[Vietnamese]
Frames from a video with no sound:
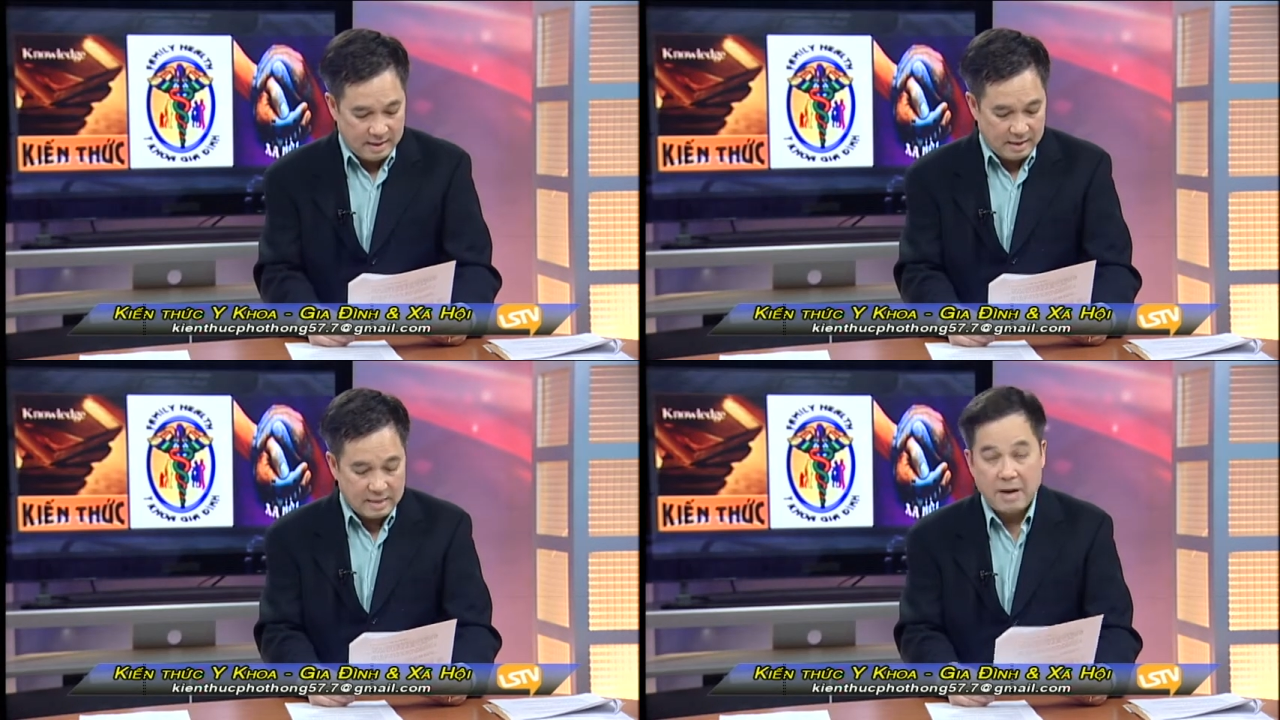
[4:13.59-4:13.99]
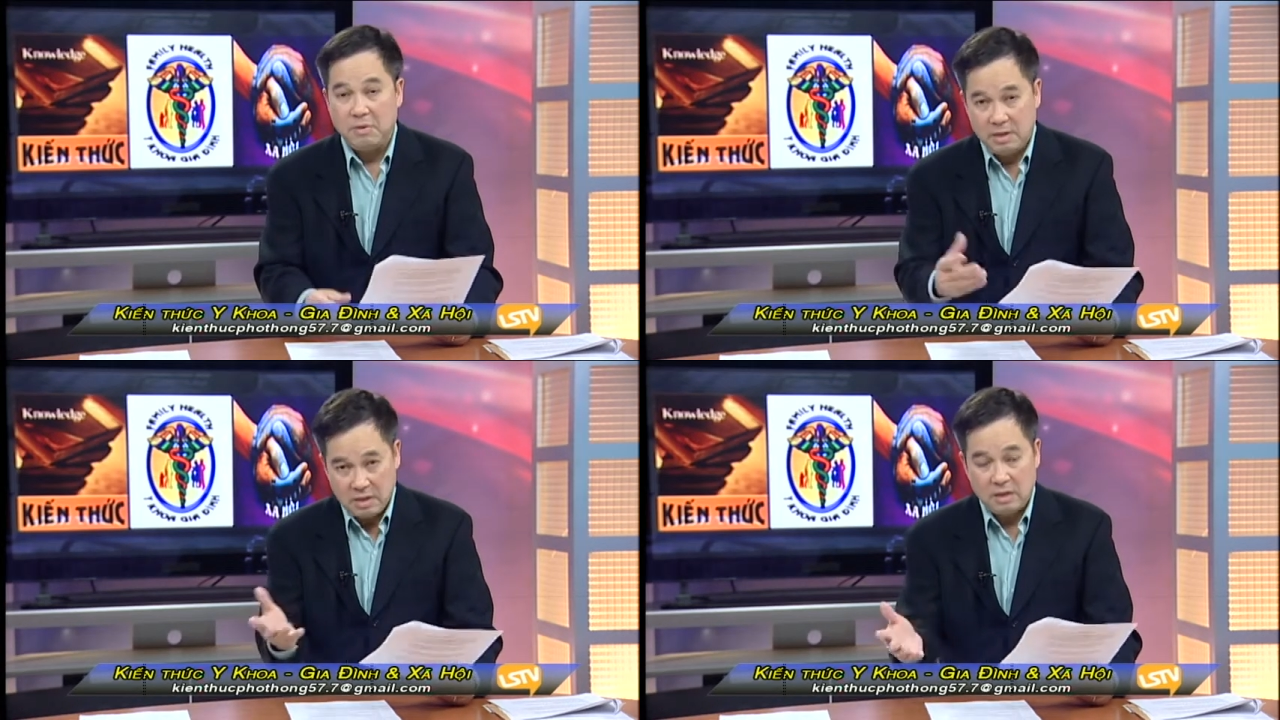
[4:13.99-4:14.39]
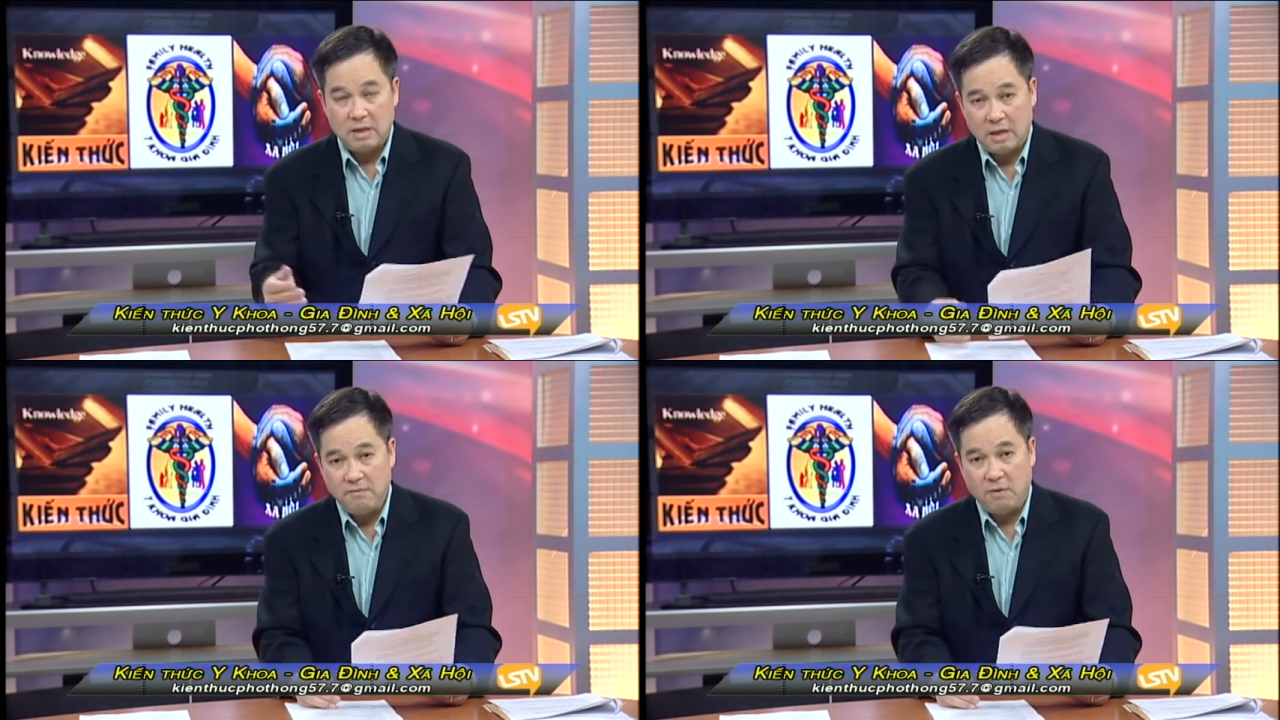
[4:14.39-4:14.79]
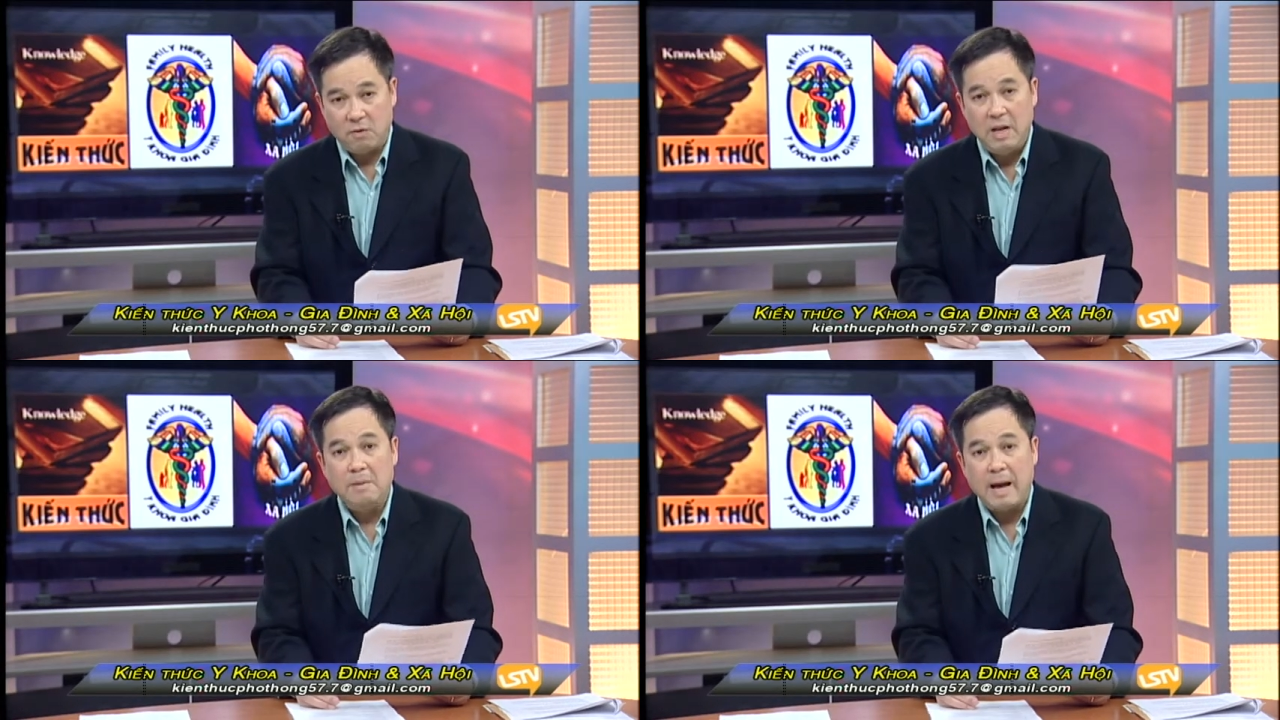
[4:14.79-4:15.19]
theo chính
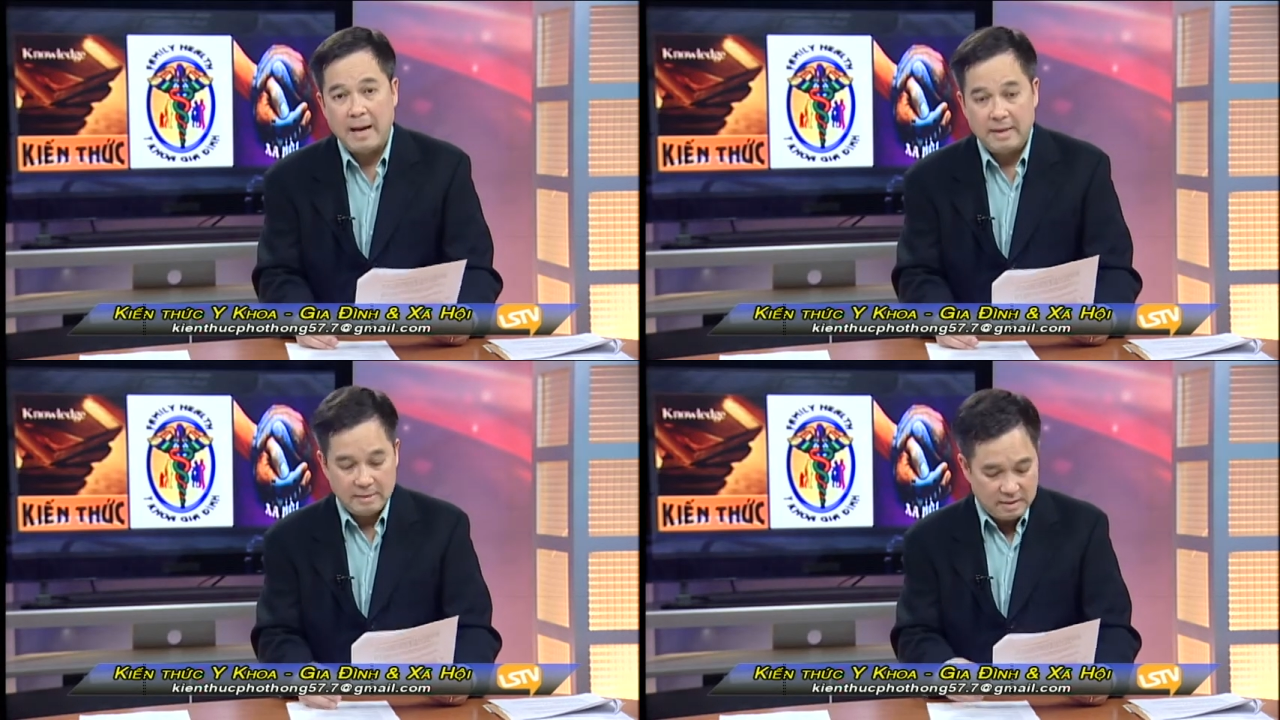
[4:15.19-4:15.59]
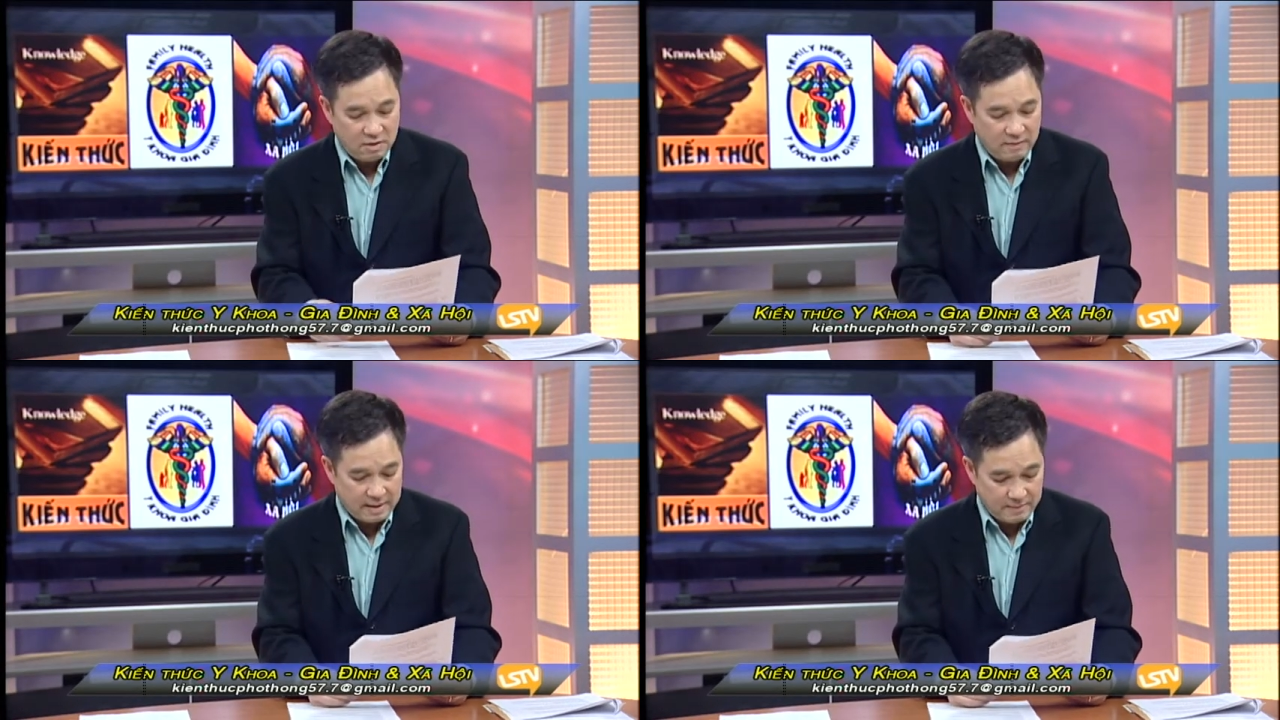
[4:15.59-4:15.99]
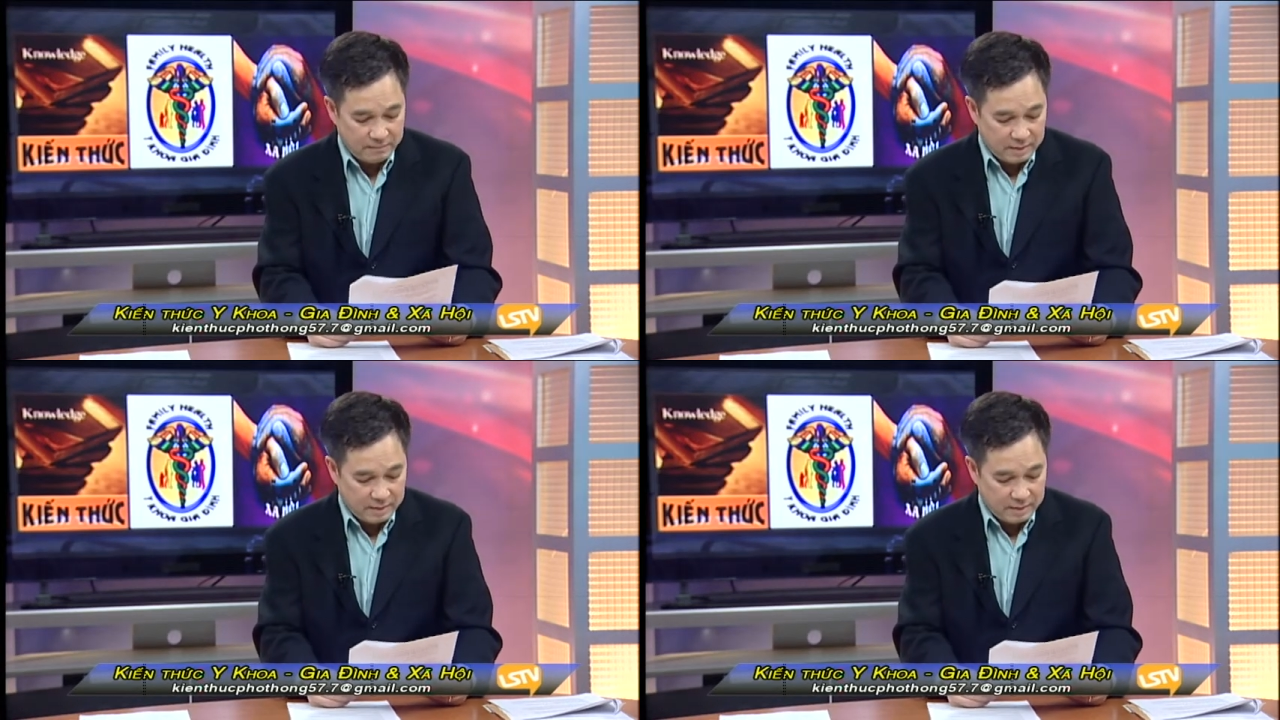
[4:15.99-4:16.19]
phủ liên bang đó thưa quý vị